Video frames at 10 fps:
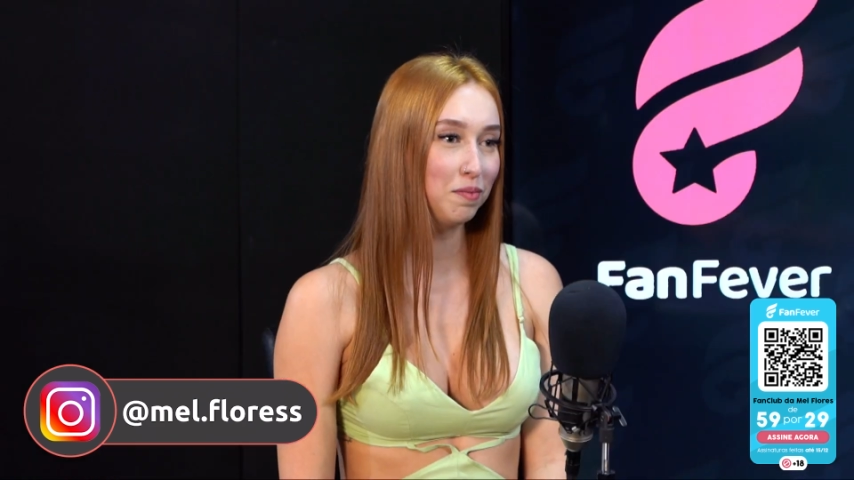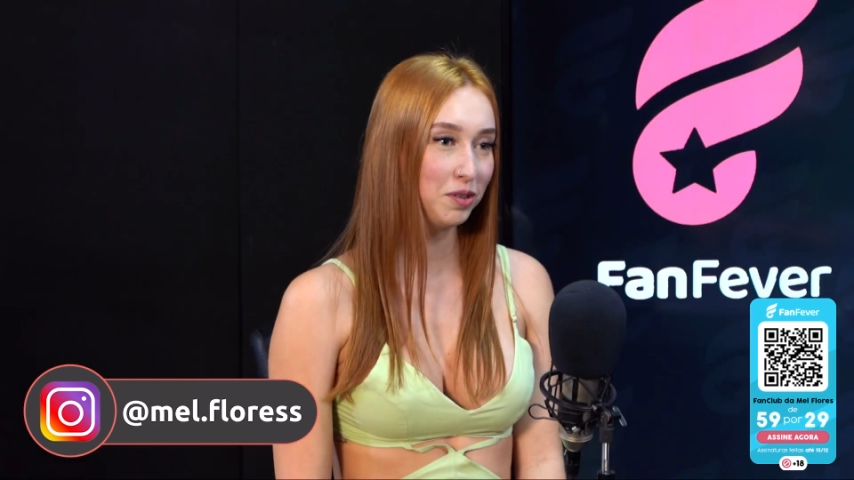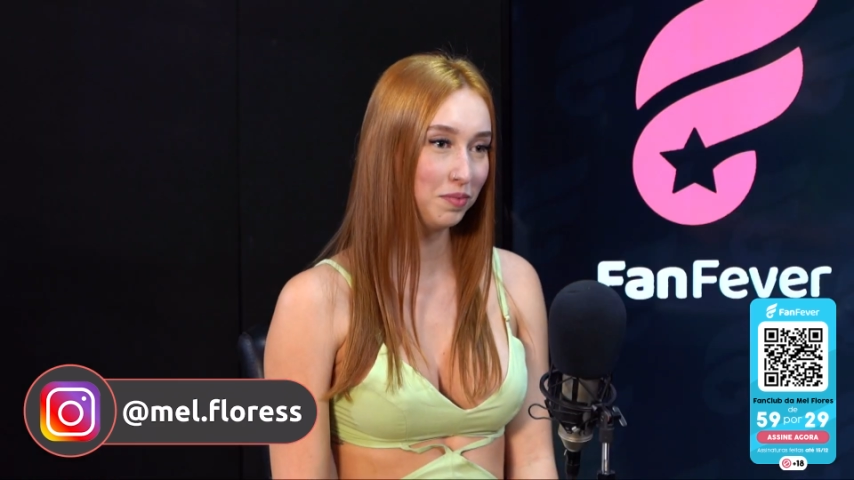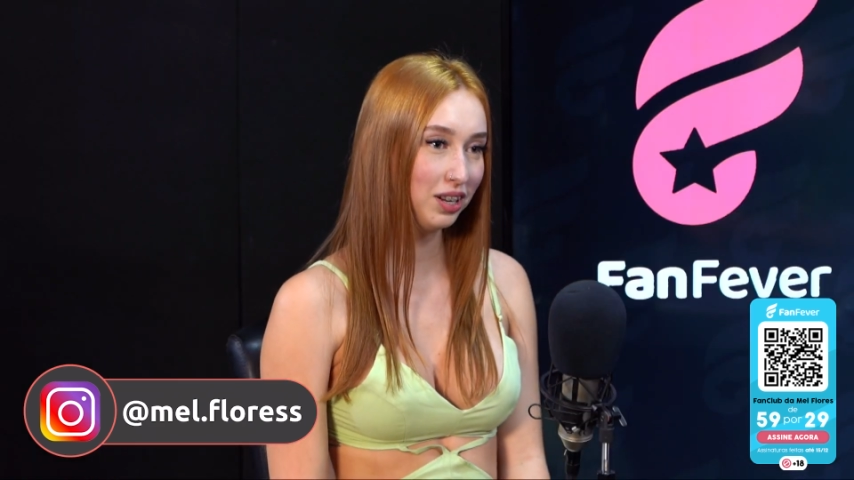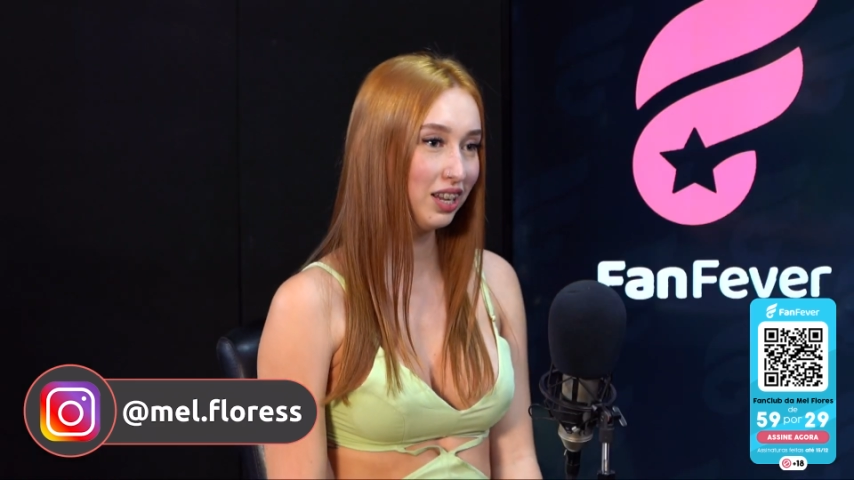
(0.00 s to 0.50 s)
e
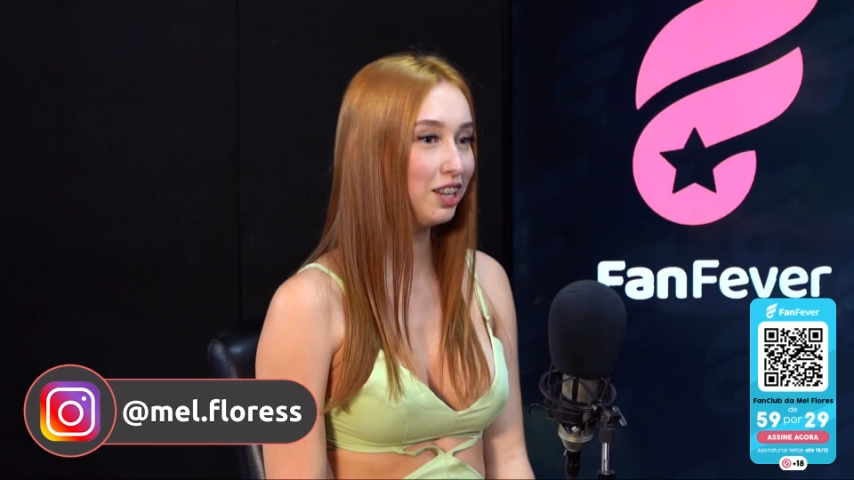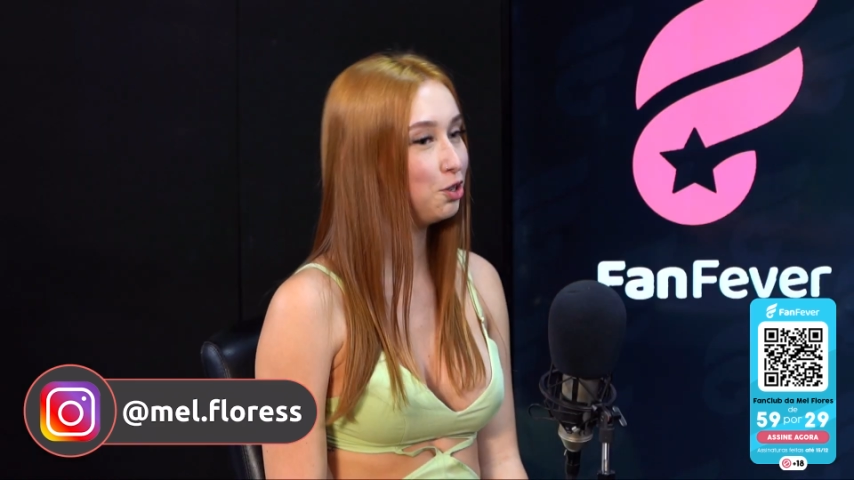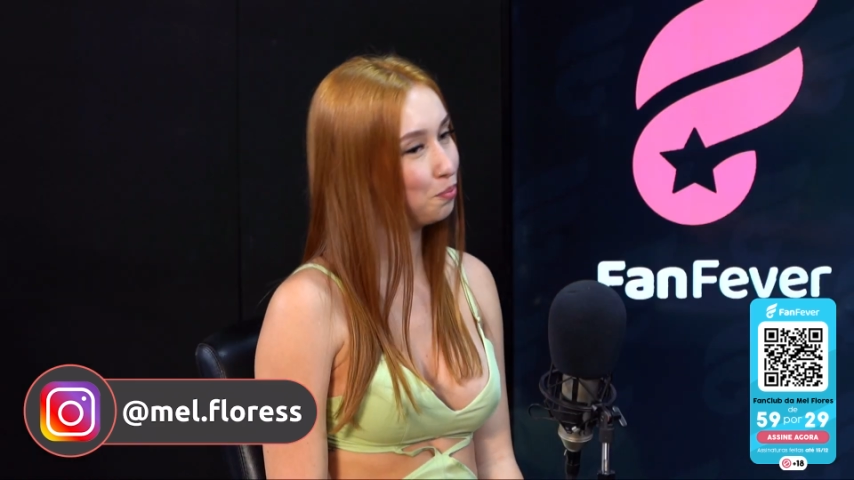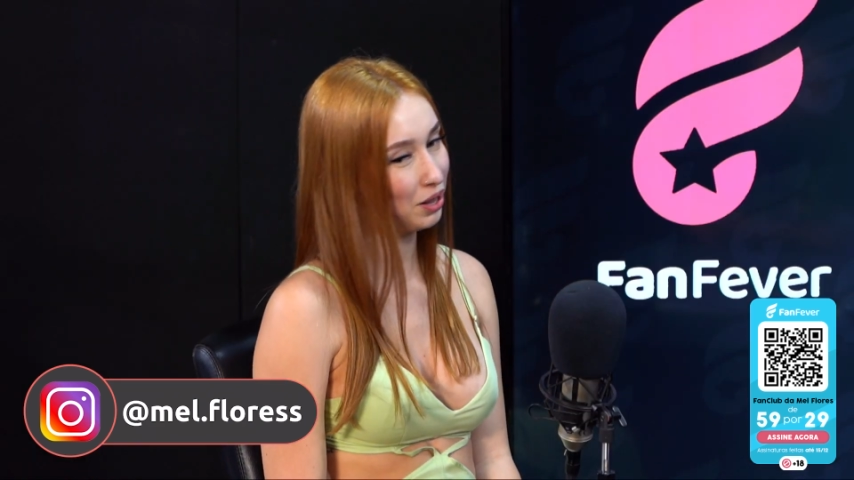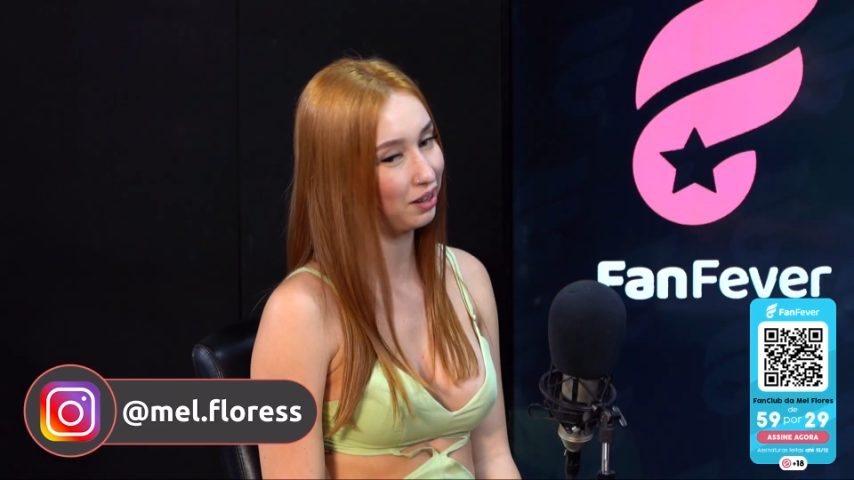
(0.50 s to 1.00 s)
mamãe e
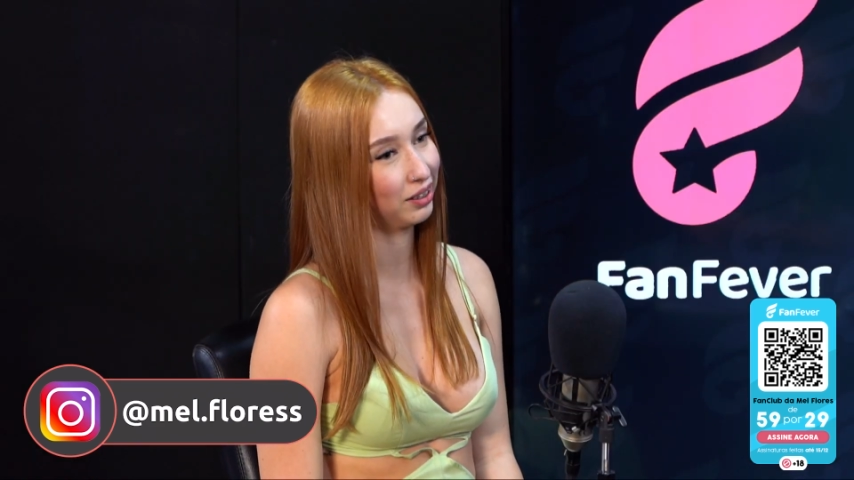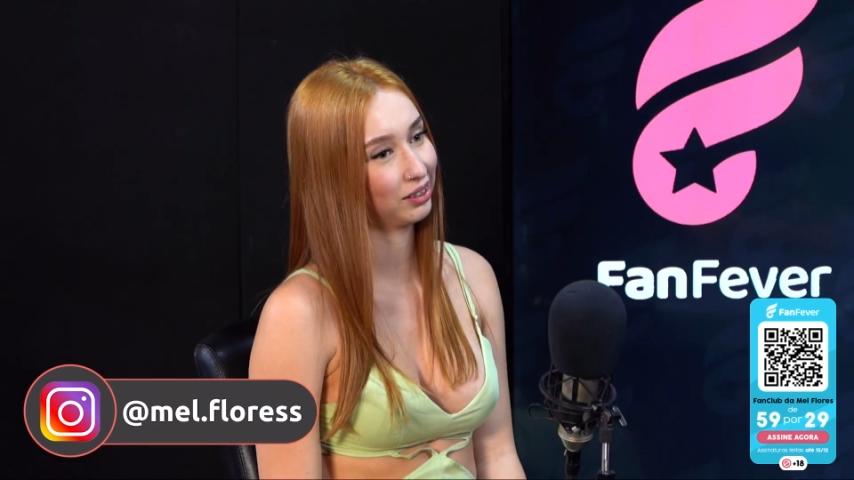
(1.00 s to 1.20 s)
de pé.